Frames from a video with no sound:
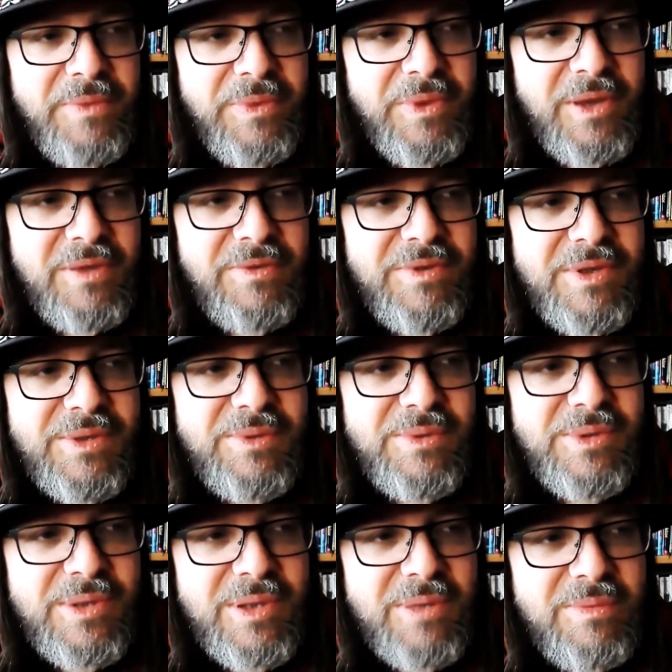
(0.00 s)
No i w
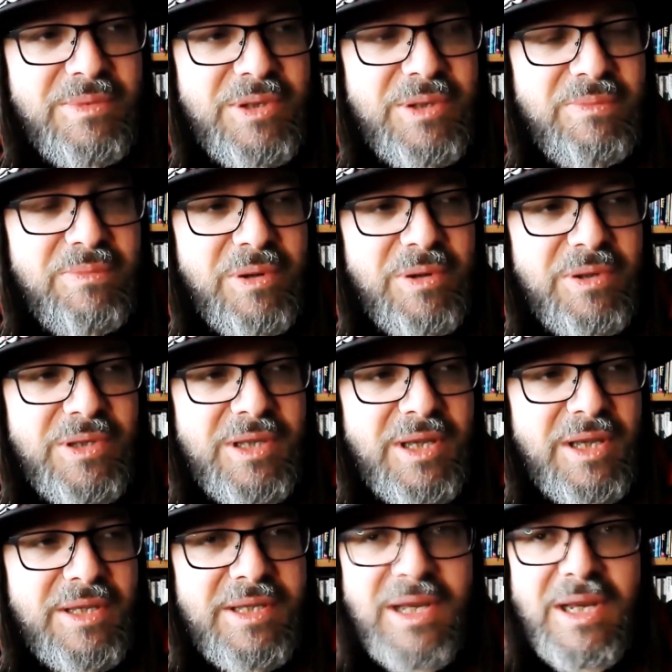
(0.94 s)
związku z tym, czy
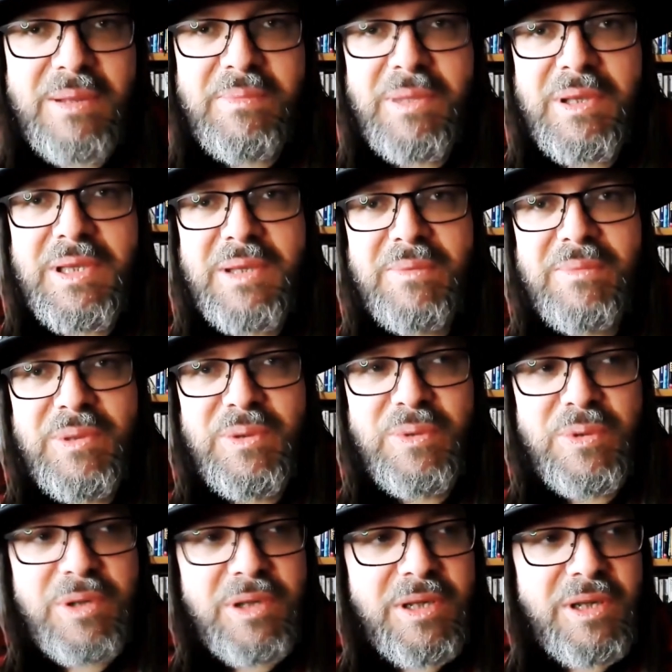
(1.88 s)
policja jest elementem,
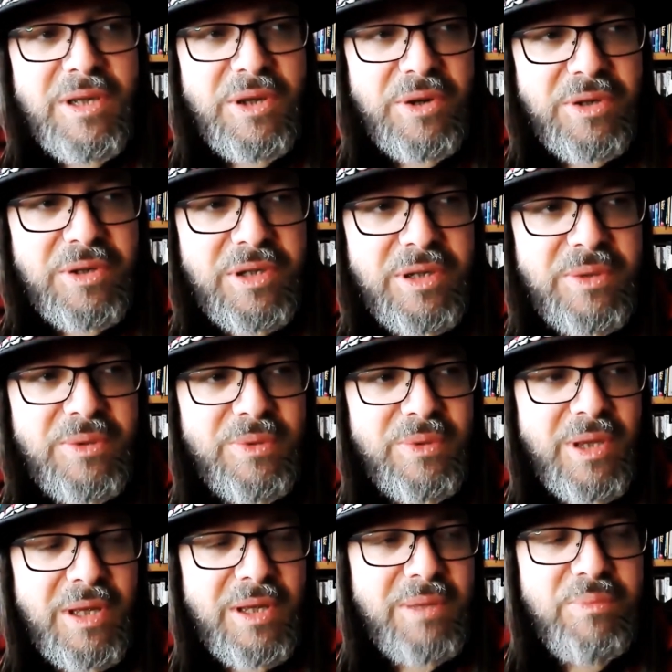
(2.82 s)
który chroni
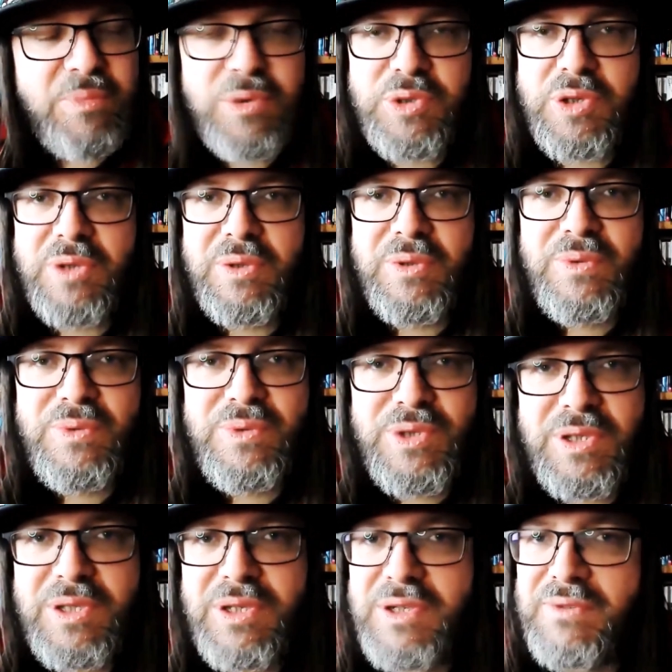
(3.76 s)
tutaj porządku,
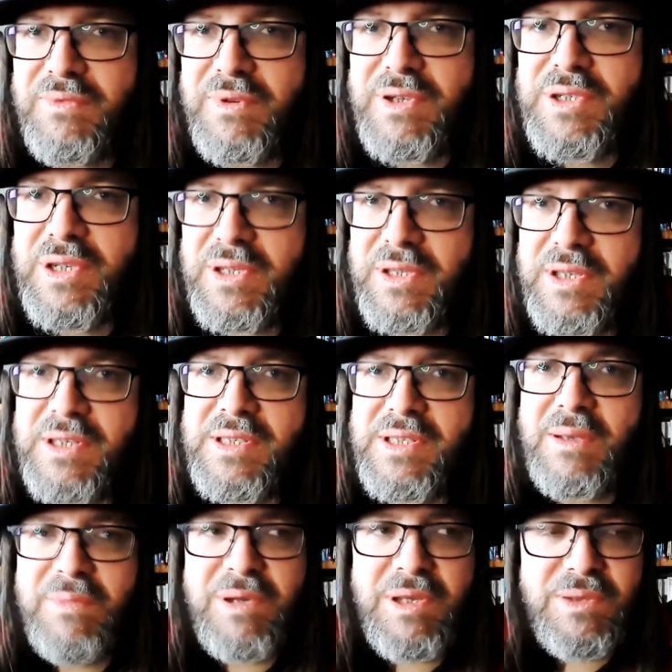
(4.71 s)
czy też właśnie
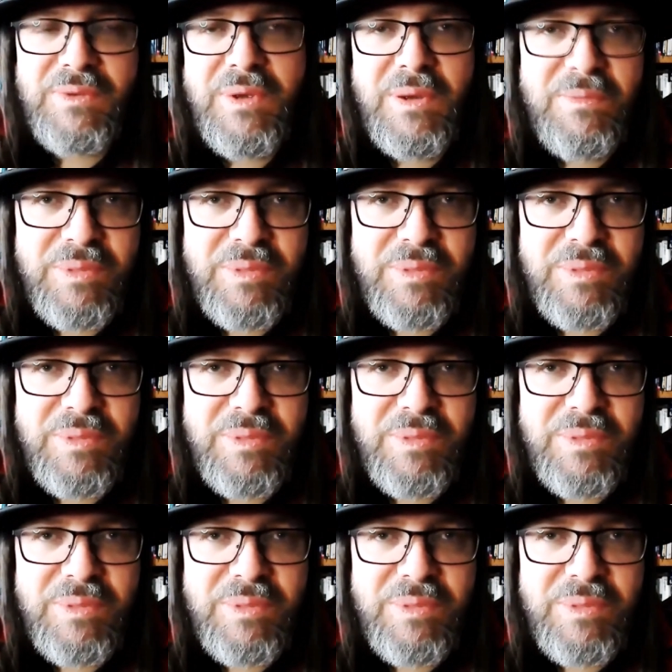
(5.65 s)
destabilizuje